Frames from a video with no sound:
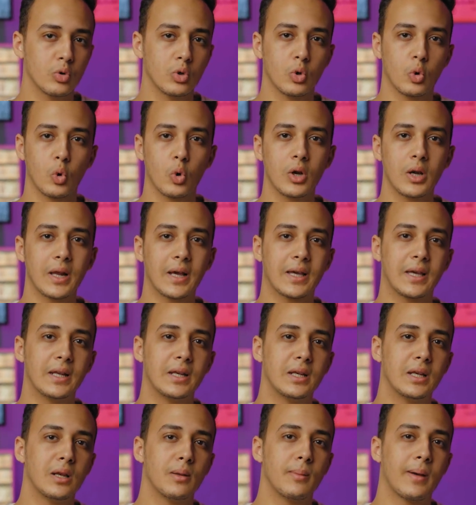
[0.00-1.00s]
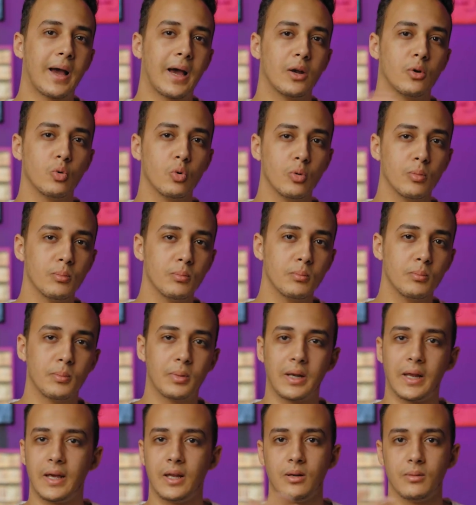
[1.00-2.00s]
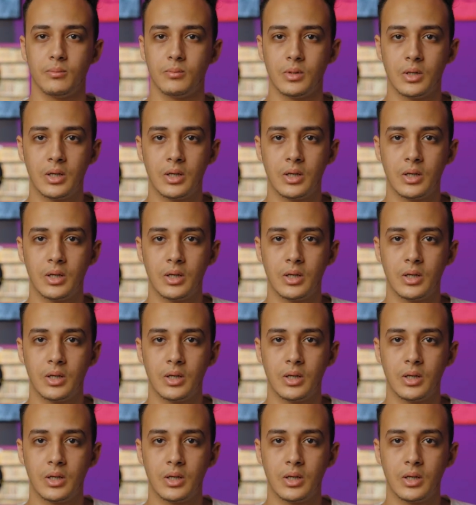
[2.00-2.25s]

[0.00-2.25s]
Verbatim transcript: ويقول لك ان معلوم بالعلم